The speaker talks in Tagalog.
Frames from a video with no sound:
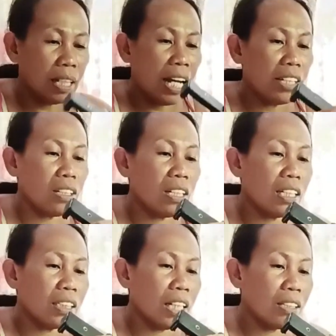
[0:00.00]

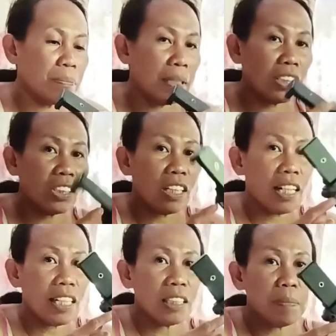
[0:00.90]
Ayun. Ayun pala siya
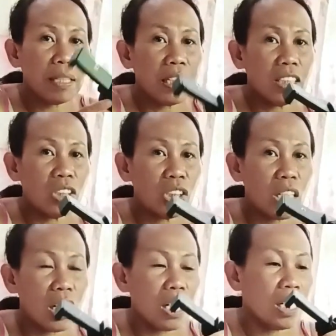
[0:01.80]
guys. Para hindi
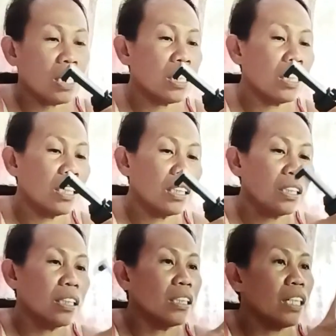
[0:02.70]
siya
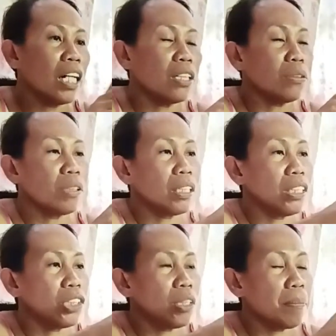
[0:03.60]
ano,
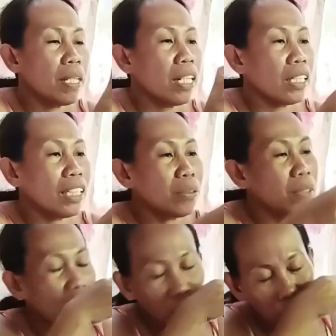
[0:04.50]
hindi siya mag,
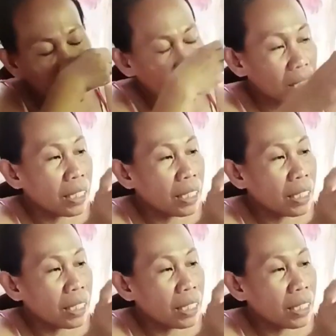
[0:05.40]
ano ang tawag?